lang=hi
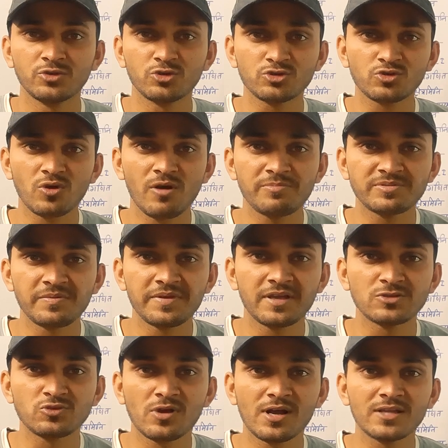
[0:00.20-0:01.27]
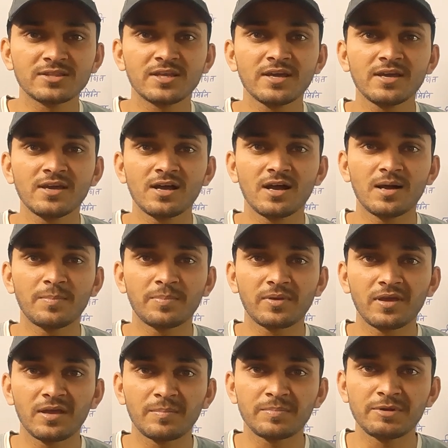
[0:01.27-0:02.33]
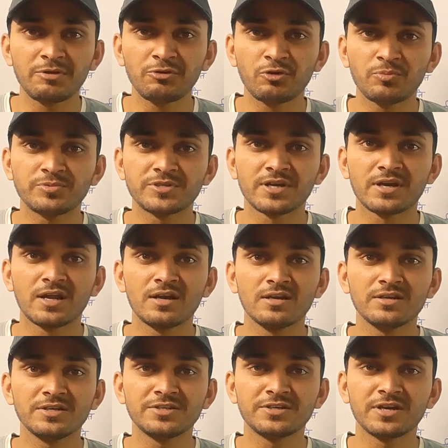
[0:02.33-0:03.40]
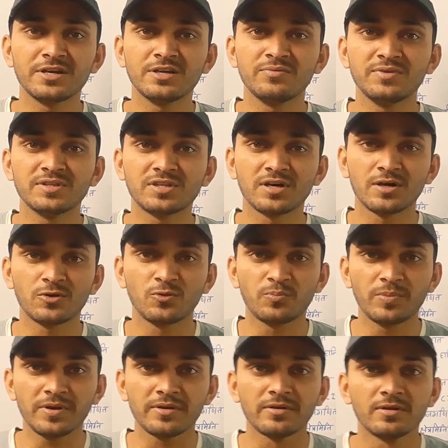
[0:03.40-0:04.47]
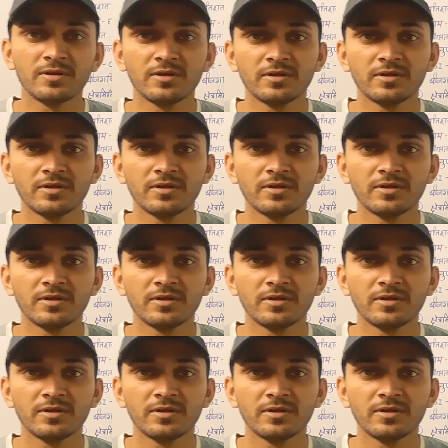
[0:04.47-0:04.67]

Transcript: दोस्तों आप सभी का स्वागत है आपके अपने यूट्यूब चैनल स्टडी विथ अनूप पर